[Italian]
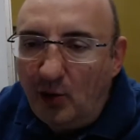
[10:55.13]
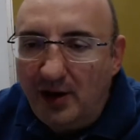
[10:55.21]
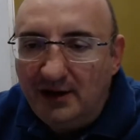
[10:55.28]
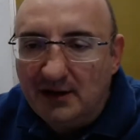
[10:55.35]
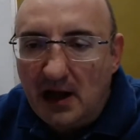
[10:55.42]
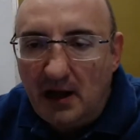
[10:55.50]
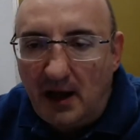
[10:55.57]

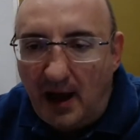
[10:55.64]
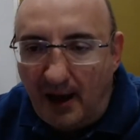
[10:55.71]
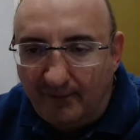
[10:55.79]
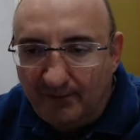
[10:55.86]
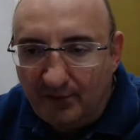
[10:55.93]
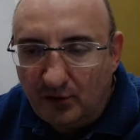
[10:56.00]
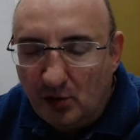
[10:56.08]

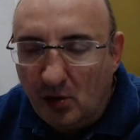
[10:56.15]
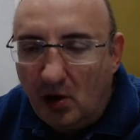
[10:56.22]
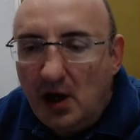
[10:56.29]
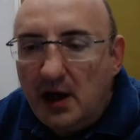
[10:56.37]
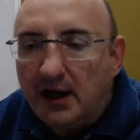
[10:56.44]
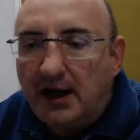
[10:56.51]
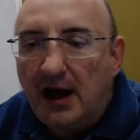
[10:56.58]

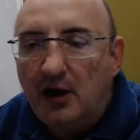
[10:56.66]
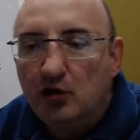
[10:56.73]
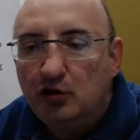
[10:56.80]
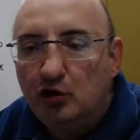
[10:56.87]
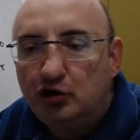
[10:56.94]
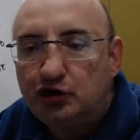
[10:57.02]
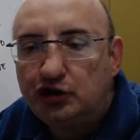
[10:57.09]
intelletto che
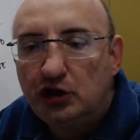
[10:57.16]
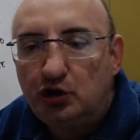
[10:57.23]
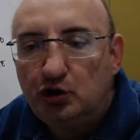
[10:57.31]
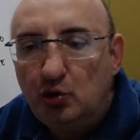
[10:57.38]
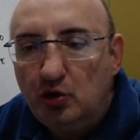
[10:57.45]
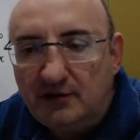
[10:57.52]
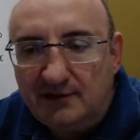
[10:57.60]
conosce
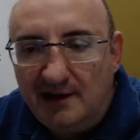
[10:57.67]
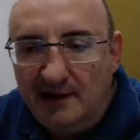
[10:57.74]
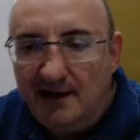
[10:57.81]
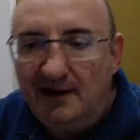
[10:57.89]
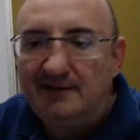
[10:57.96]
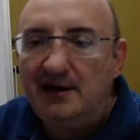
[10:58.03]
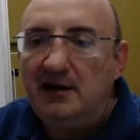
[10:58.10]
tutti
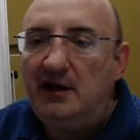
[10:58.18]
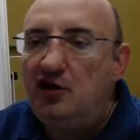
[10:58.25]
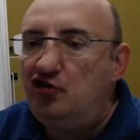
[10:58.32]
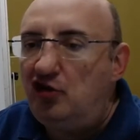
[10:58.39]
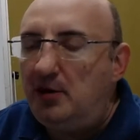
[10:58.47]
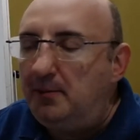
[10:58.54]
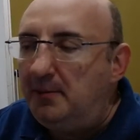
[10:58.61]
gli
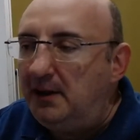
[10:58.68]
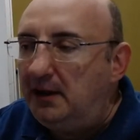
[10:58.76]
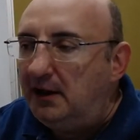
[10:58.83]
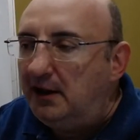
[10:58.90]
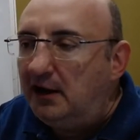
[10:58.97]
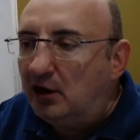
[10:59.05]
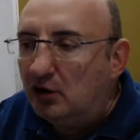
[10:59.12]

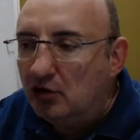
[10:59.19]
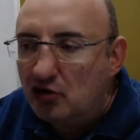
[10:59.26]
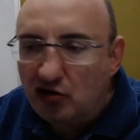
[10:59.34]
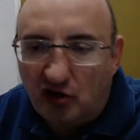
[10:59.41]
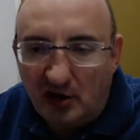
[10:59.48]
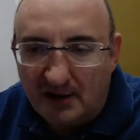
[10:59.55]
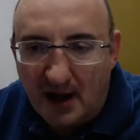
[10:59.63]
intelligibili, li
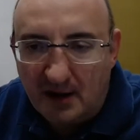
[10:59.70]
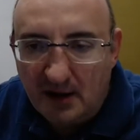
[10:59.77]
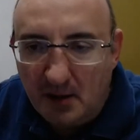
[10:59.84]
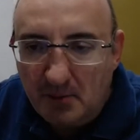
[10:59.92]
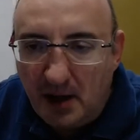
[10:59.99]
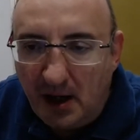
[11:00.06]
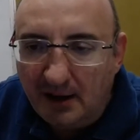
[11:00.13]
conosce
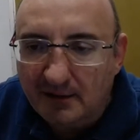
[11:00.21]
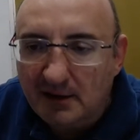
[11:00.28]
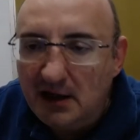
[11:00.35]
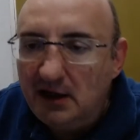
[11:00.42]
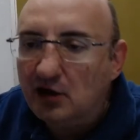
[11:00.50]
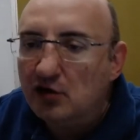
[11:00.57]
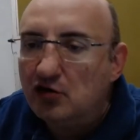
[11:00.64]

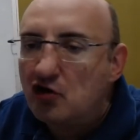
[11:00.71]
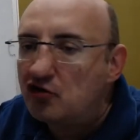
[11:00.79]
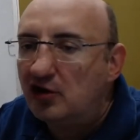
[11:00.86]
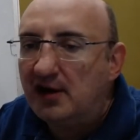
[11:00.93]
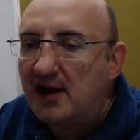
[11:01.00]
eternamente, li conosce da